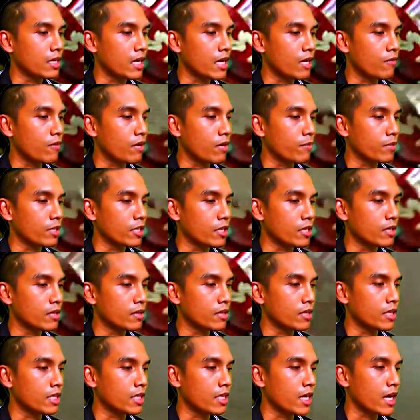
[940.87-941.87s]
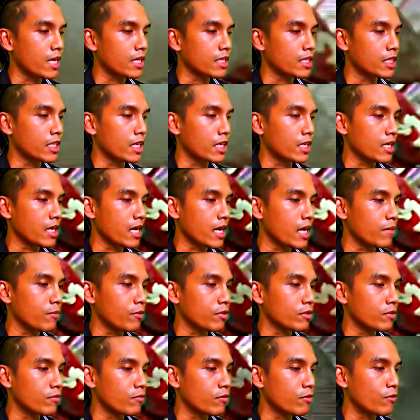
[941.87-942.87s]
ทางความคิดในการเขียนงานพ
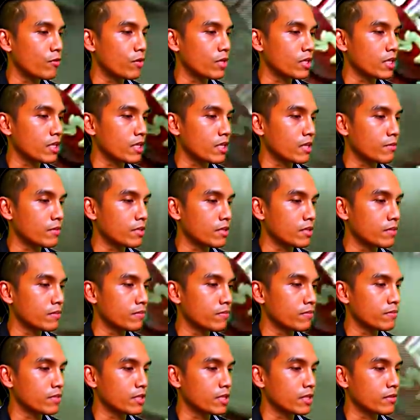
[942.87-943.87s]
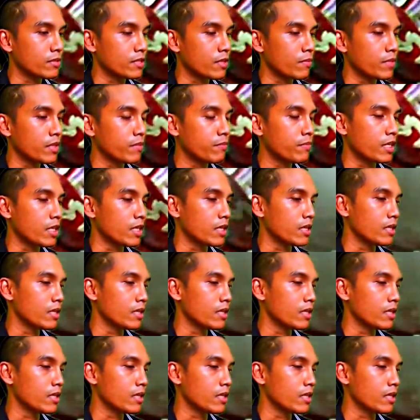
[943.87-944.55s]
อสมควรนะครับ คือจะจะไม่เหมือน